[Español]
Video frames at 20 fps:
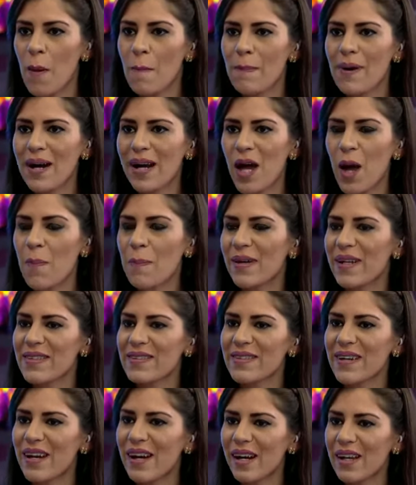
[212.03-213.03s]
para
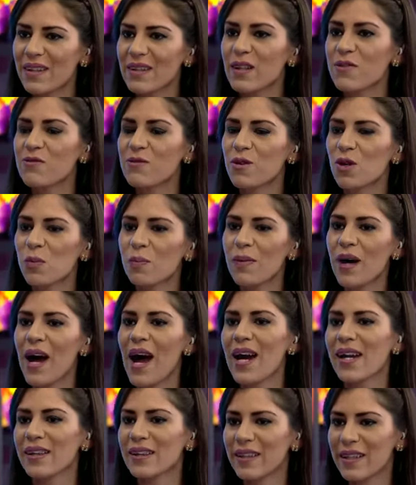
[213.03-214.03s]
expresar de forma
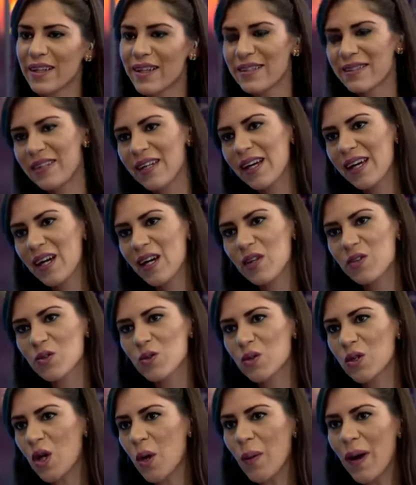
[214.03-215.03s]
artística su
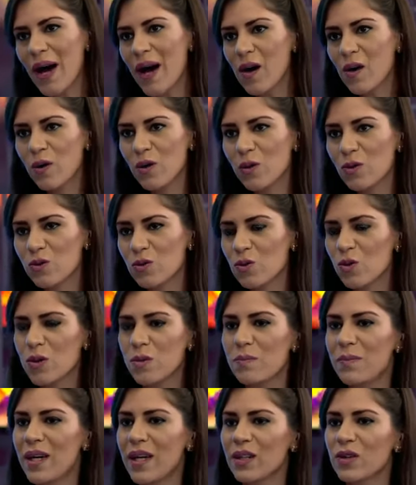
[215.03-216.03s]
trabajo, sus
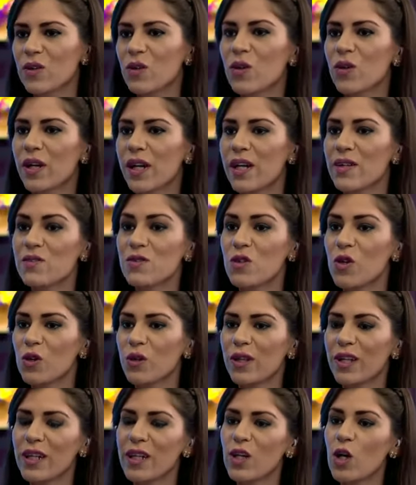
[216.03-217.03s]
inventos,
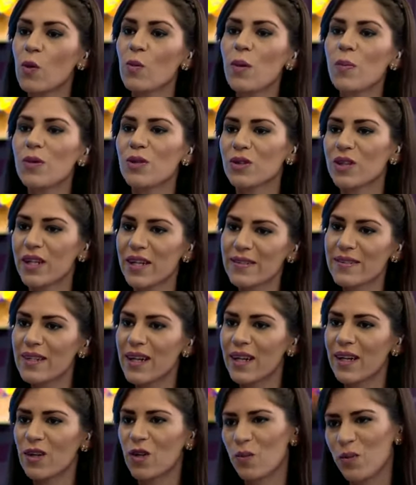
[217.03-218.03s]
creaciones y cómo aportar así a
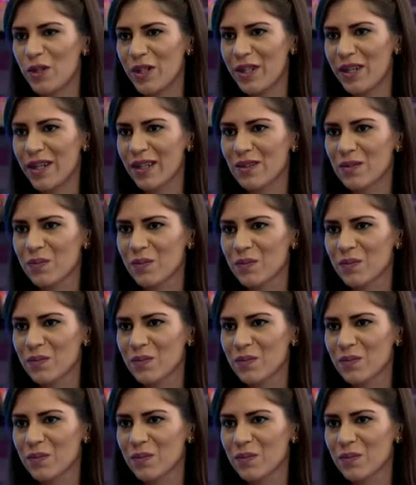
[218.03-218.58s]
la comunidad?